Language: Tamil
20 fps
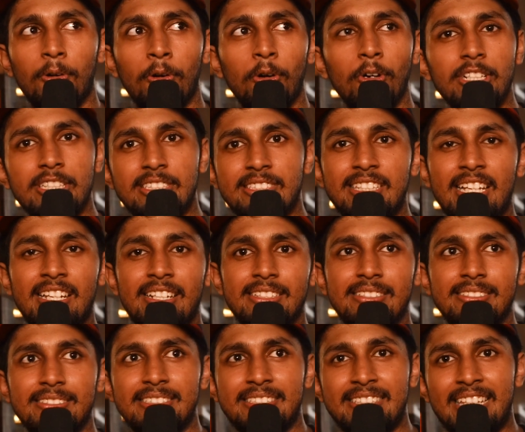ஓல்ட் தல்
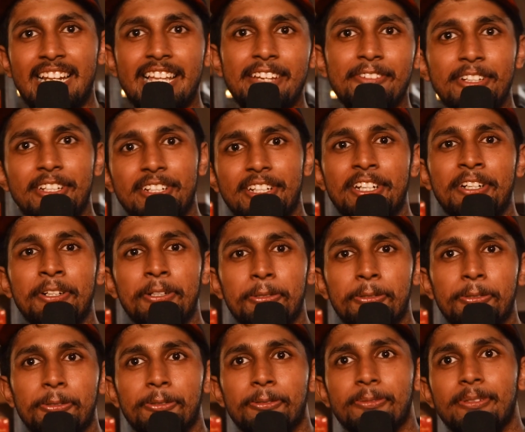தலைவர் இன்ட்டு
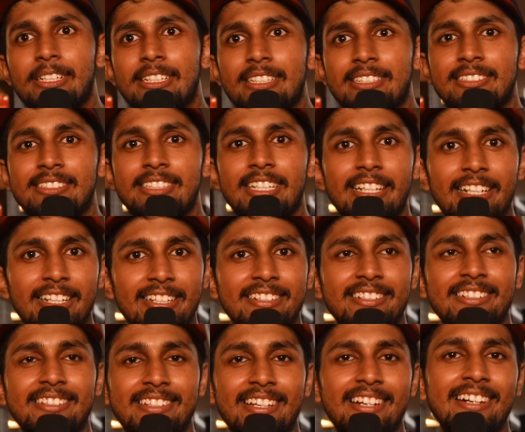
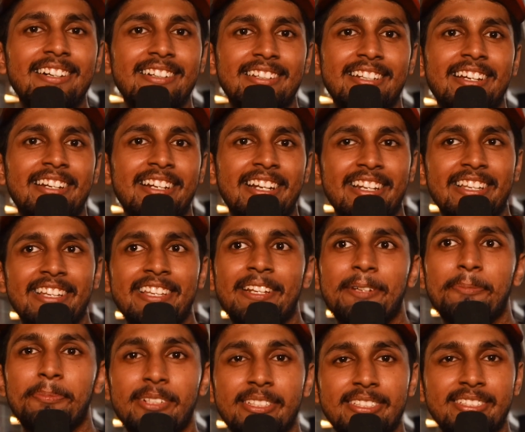ஜெயிலர்னு தான் நான்
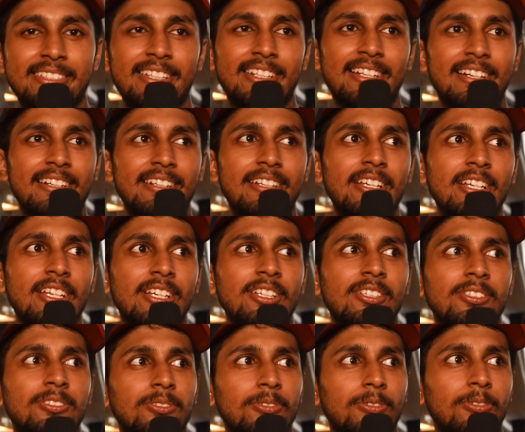நினைக்கிறேன் பர்சனலாக
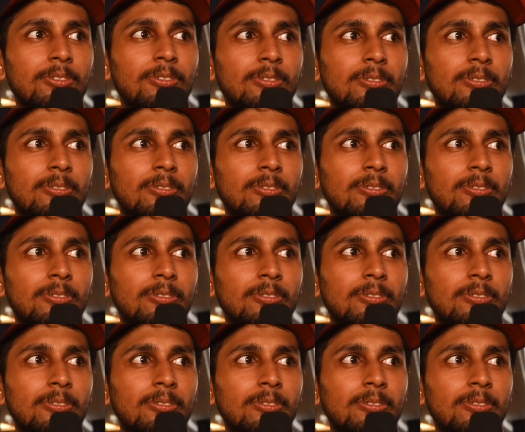ஸோ